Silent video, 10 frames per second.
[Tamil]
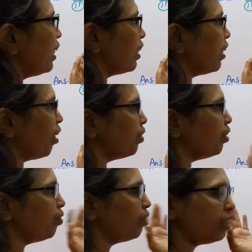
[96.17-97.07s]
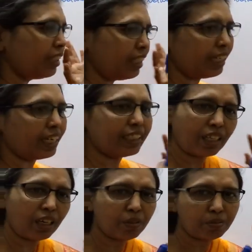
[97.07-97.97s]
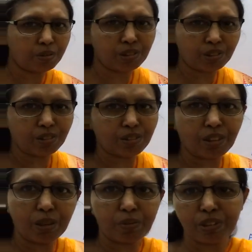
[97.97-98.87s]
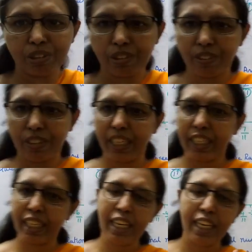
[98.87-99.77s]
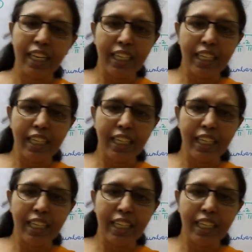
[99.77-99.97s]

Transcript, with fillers: ஏதாவது ஒரு த்ரீ எழுதினா போதும் உங்களுக்கு புரிஞ்சிருக்கும்னு நினைக்கிறேன்